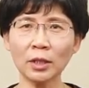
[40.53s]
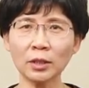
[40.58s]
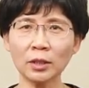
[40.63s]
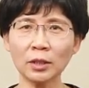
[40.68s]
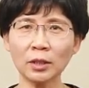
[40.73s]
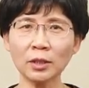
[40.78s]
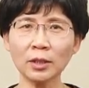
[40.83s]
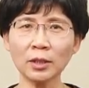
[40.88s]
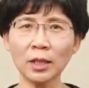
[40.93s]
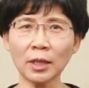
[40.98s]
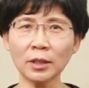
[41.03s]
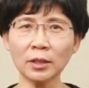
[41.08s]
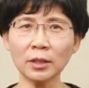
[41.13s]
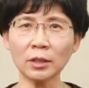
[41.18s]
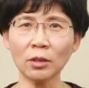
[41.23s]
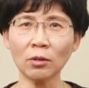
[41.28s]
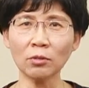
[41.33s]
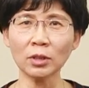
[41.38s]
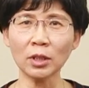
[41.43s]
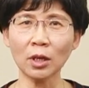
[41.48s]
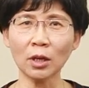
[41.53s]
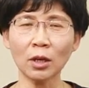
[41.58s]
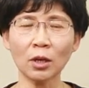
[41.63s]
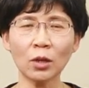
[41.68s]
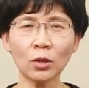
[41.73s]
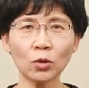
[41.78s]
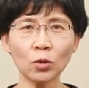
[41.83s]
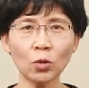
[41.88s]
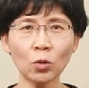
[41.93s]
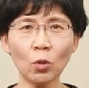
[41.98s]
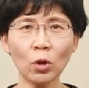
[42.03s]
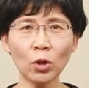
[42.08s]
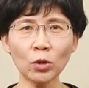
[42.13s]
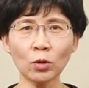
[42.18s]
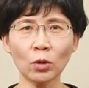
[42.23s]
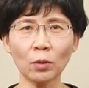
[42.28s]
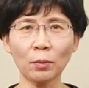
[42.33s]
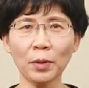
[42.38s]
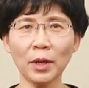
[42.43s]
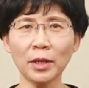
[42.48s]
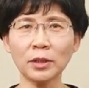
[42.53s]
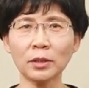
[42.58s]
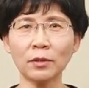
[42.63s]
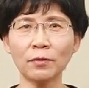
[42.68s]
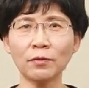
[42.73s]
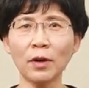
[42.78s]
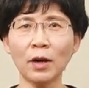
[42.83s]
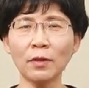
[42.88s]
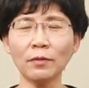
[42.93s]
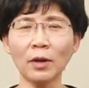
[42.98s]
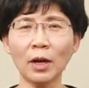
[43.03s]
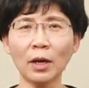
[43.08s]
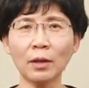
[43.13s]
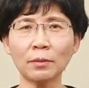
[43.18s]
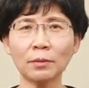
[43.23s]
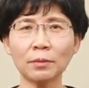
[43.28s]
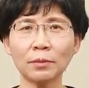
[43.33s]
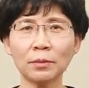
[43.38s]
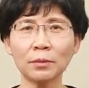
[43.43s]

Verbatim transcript: 及三焦等多种辩证方法。